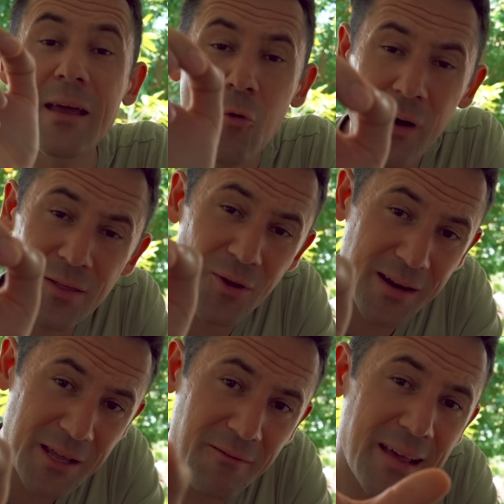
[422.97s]
E quando
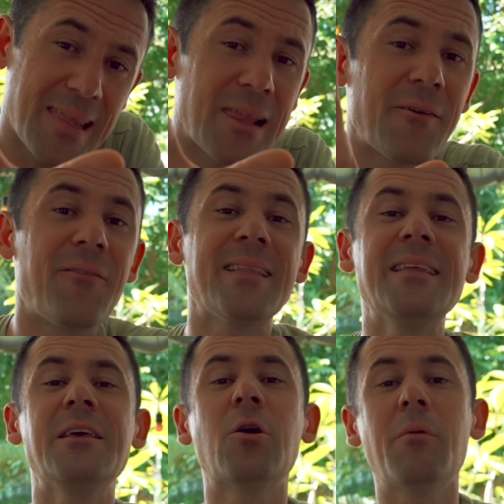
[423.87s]
arriva il
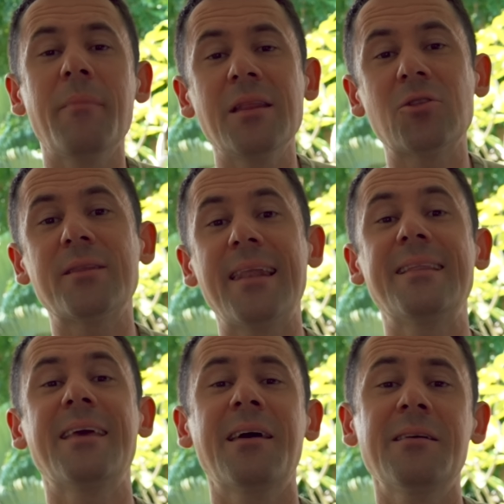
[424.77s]
fatidico momento della
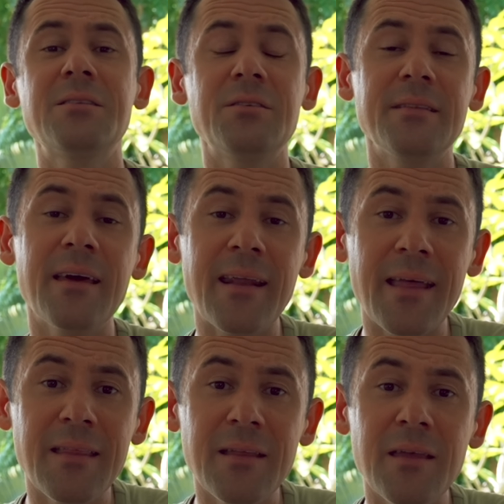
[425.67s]
dichiarazione dei
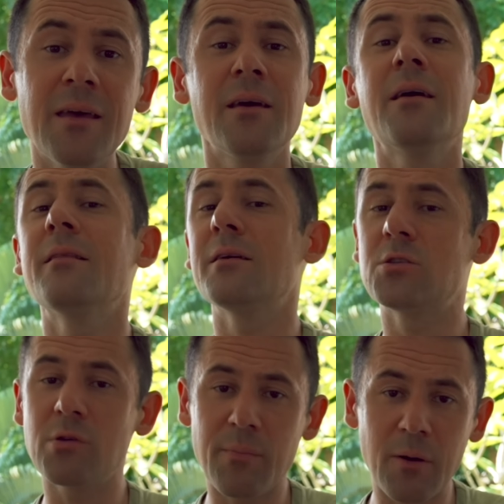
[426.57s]
redditi,
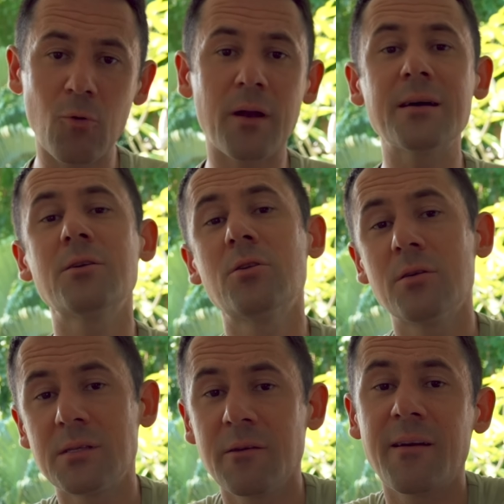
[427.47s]
nessuna paura,
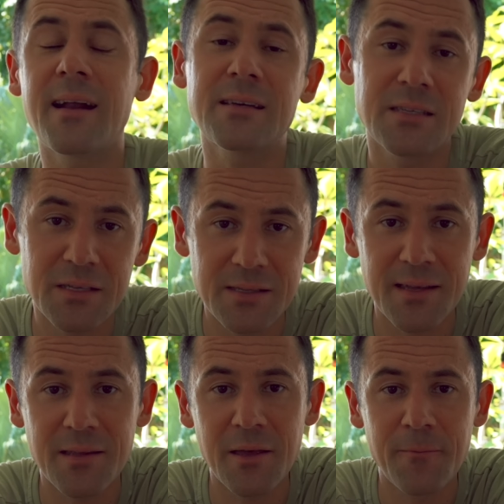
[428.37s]
si verrà
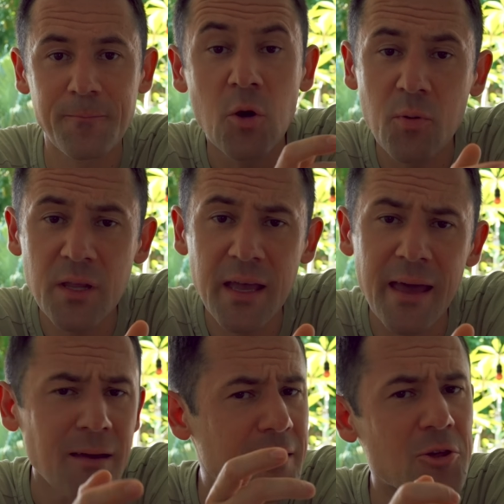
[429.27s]
assistiti.
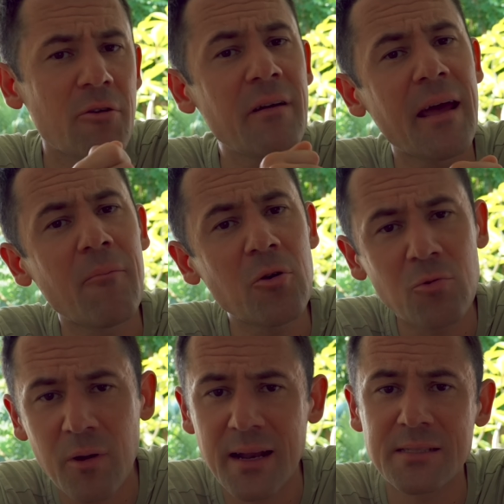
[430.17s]
Dopodiché riceveremo
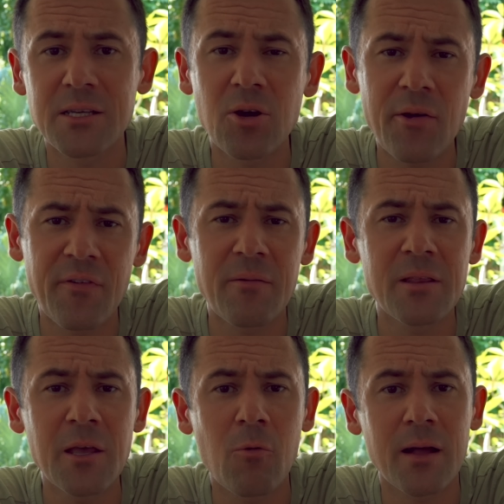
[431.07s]
un classico
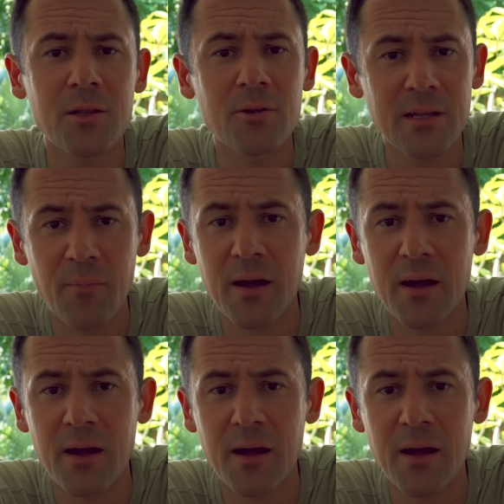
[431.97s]
F24 da